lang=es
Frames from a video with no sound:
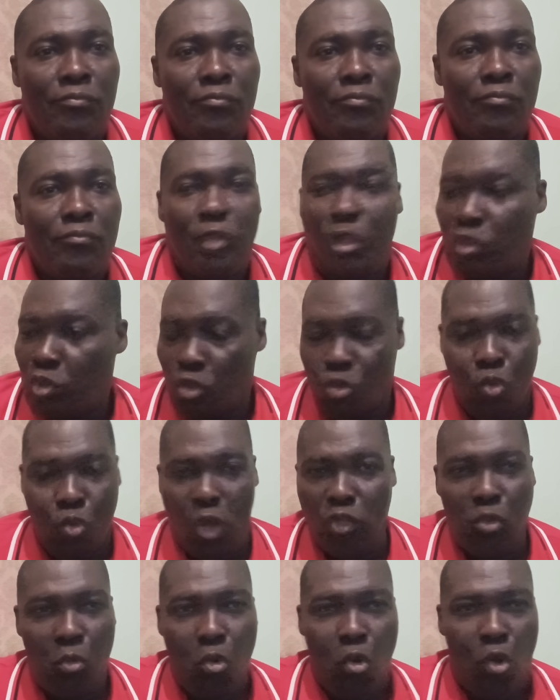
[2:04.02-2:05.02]
Que yo no
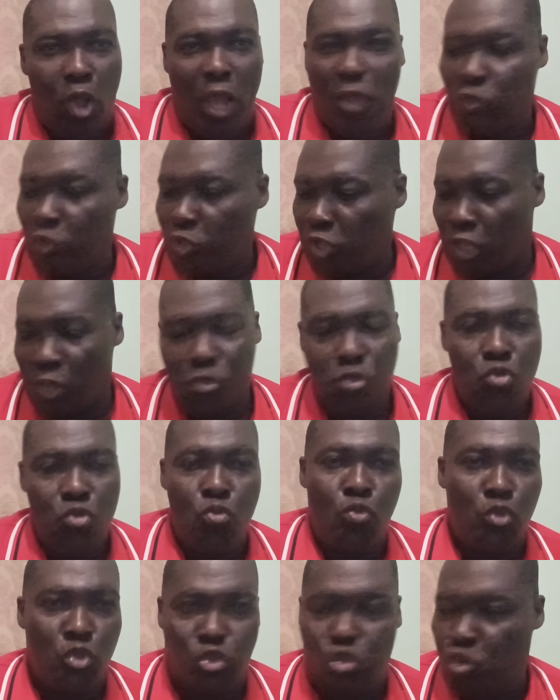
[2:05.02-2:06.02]
ando buscando de que,
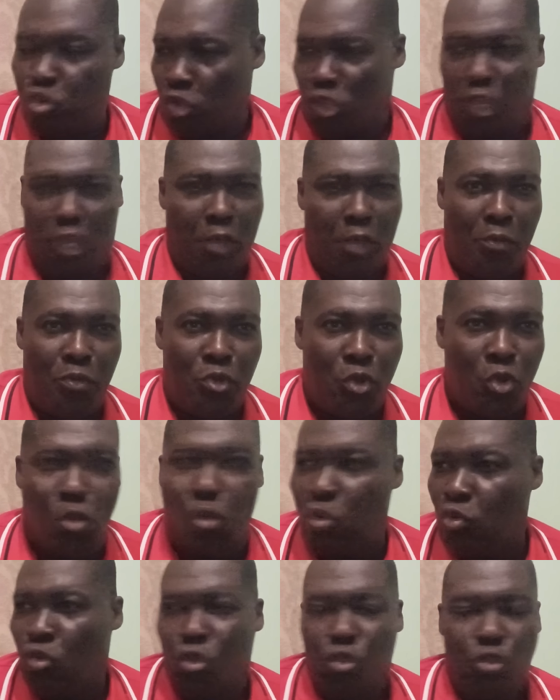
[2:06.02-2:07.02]

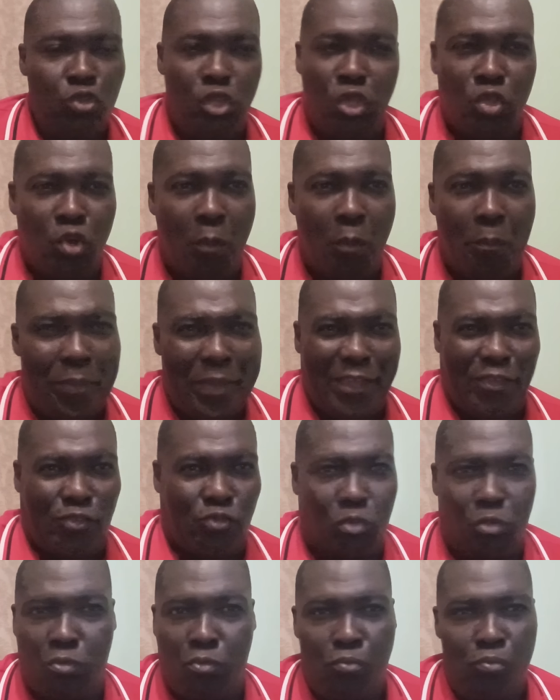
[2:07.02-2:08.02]
de ni dos
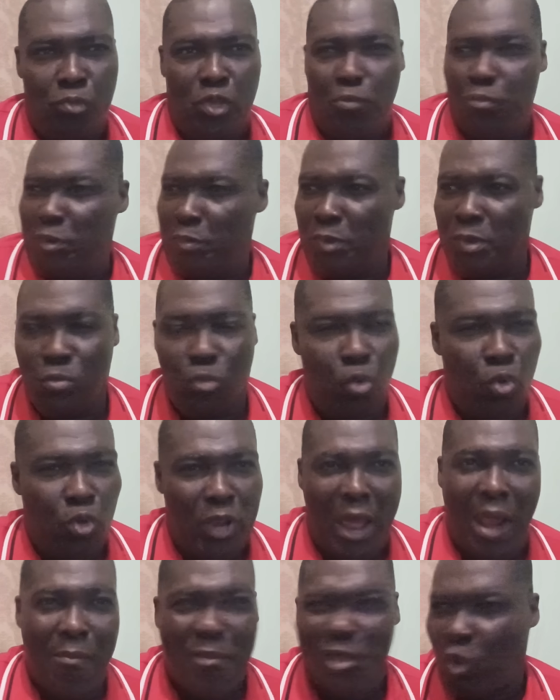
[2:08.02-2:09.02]
pesos. Mi, mi, mi,
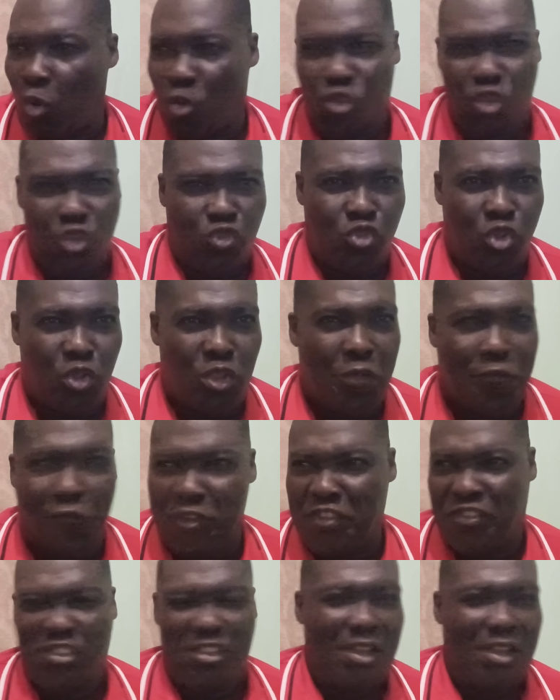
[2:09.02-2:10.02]
moral, mis condiciones
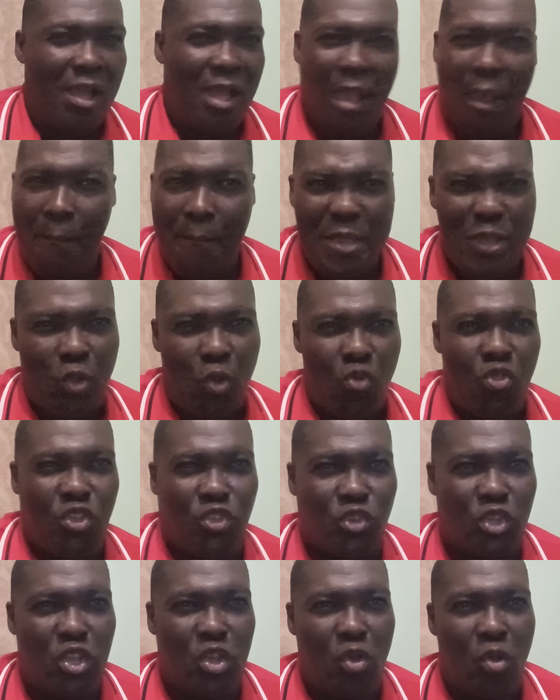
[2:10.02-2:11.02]
físicas, mis
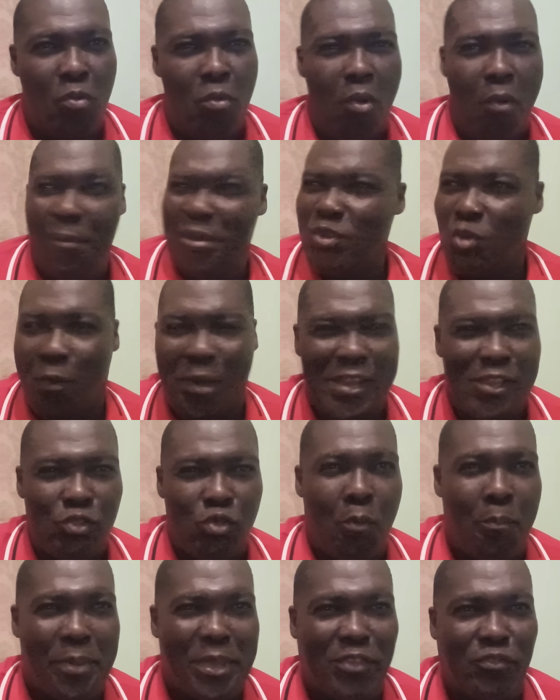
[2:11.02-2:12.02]
condiciones como hombre no valen
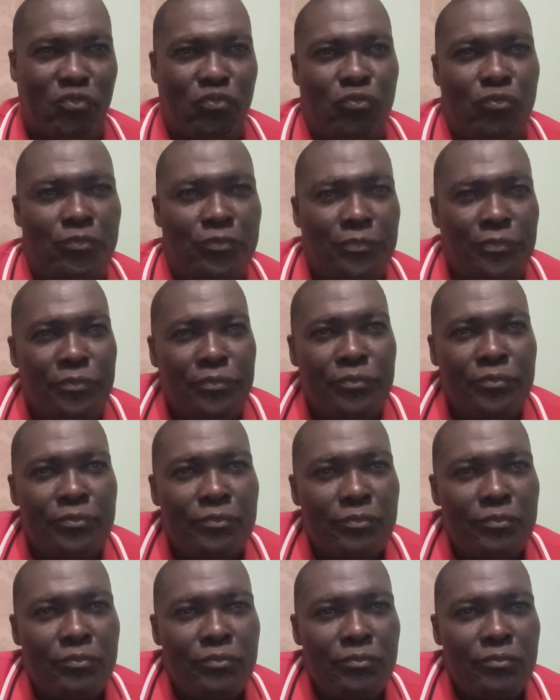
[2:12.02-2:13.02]
dos pesos.
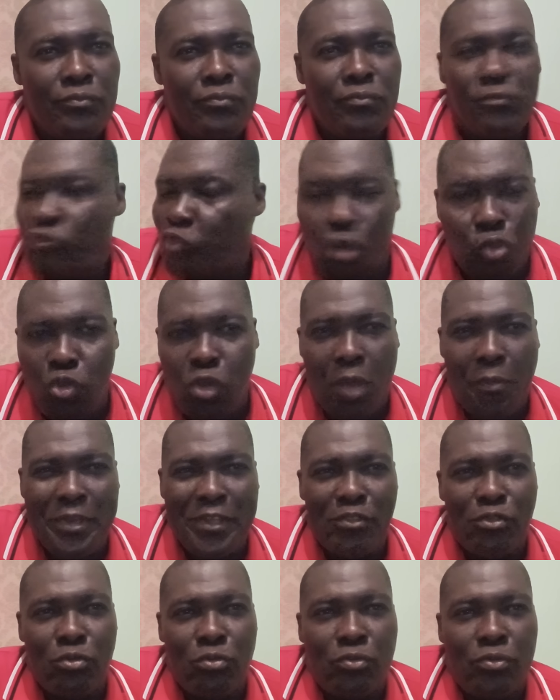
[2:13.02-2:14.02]
Yo no la vendo.